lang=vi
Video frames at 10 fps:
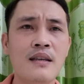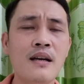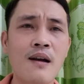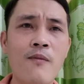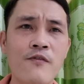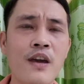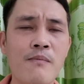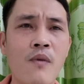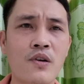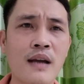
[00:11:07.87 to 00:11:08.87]
chứ không vì
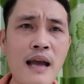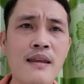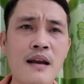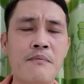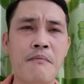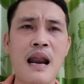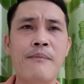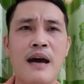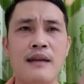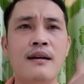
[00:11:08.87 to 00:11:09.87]
một cá nhân mà
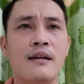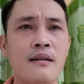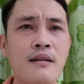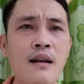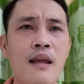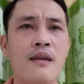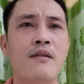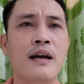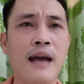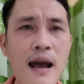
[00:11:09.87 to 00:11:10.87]
làm ảnh hưởng rất là nhiều
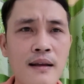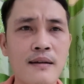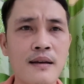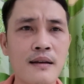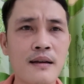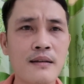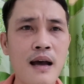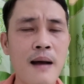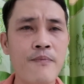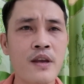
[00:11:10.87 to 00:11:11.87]
người khác được chưa